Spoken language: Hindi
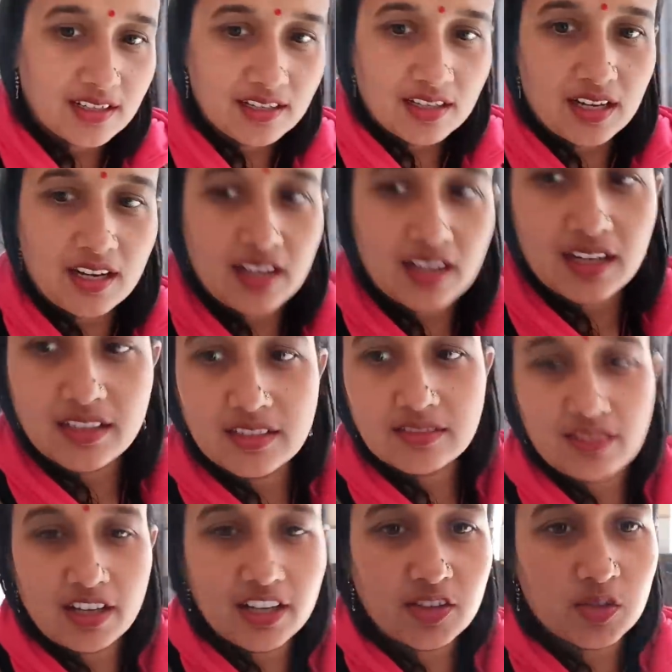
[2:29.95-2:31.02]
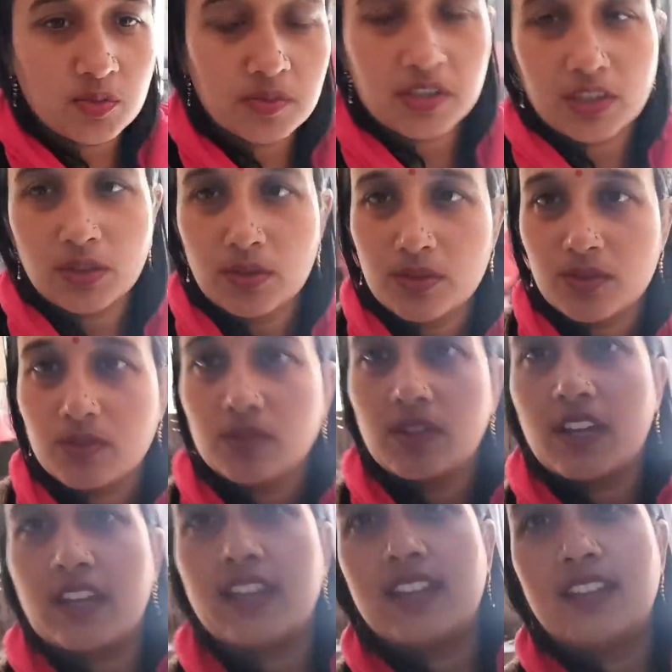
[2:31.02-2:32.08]
हाँ इस वाले रूम का तो उठ
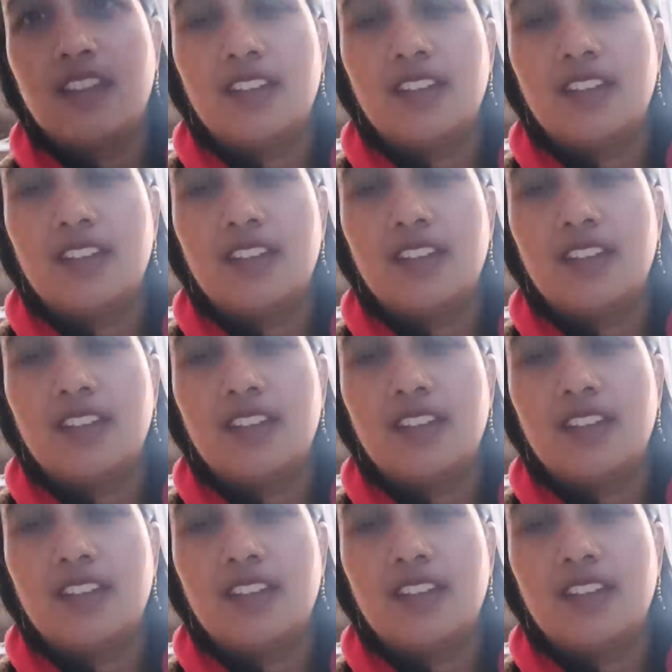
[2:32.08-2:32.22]
चुका है